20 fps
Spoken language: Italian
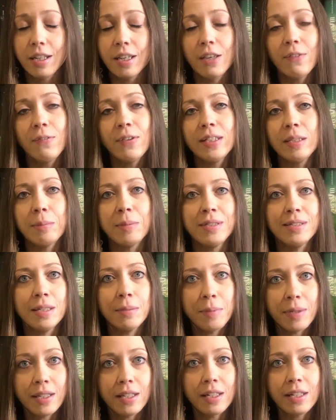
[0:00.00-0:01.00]
e fatemi
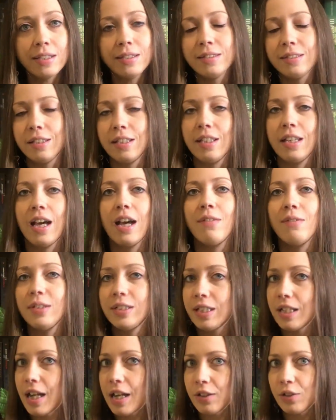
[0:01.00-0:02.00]
sapere se
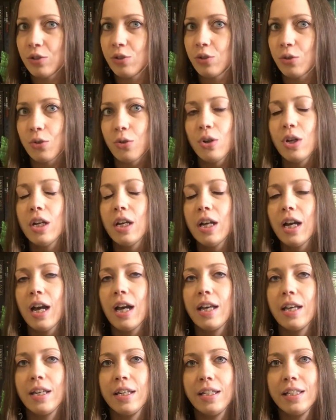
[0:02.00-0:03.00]
avete letto
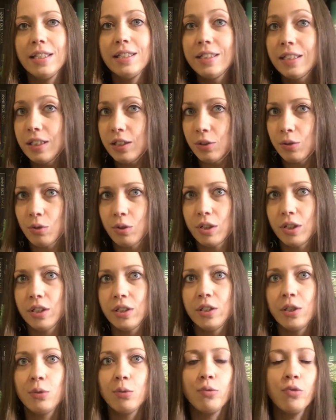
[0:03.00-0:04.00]
eh, i
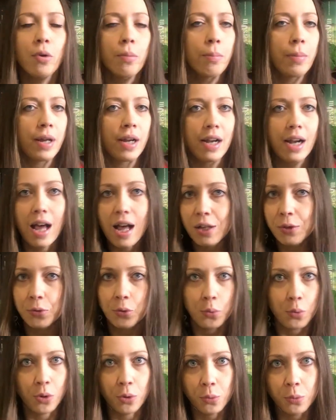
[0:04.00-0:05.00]
titoli di cui vi ho
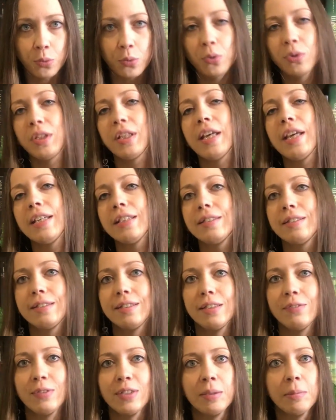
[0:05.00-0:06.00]
parlato, qualcuno di
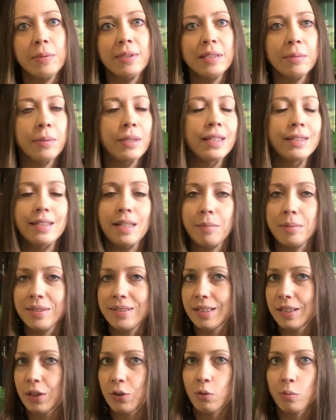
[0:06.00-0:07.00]
essi, fatemi sapere se la
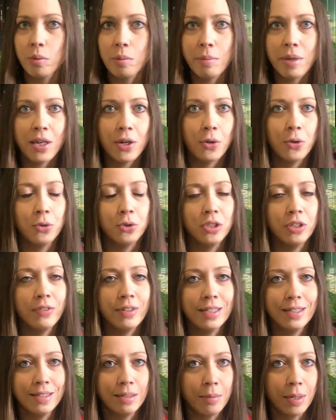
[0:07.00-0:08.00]
pensate come me o
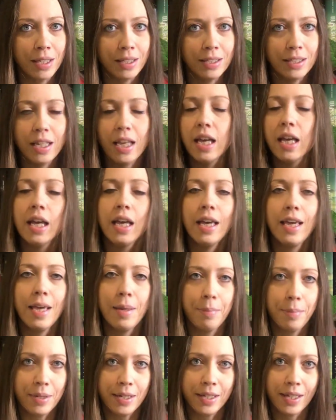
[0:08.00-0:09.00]
diversamente
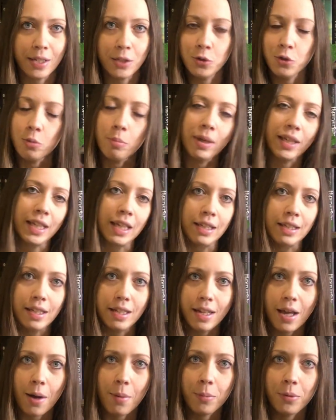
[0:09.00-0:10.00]
e perché insomma
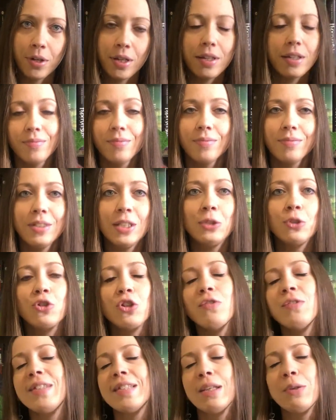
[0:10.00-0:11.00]
chiacchieriamone. Detto
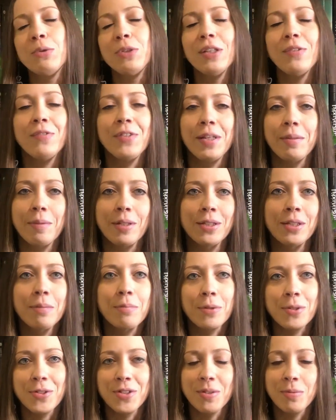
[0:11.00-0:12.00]
ciò vi saluto e vi rimando al
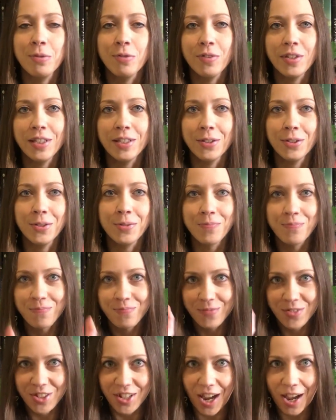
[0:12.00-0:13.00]
prossimo video,
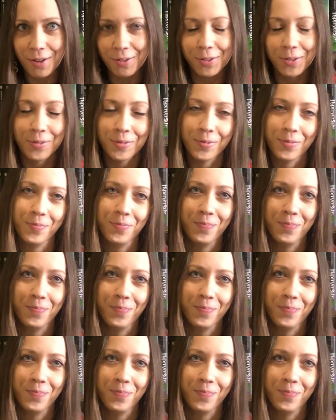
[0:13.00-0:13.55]
ciao!